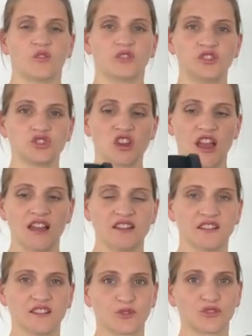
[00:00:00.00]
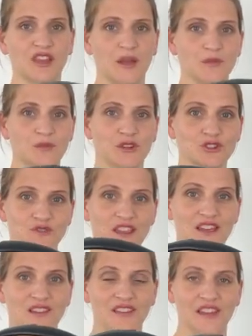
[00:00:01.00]
und die Schale zusammen immer
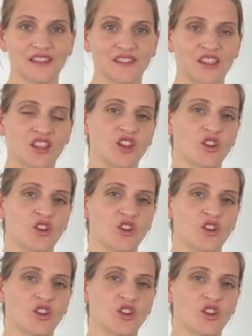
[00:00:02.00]
schwerer werden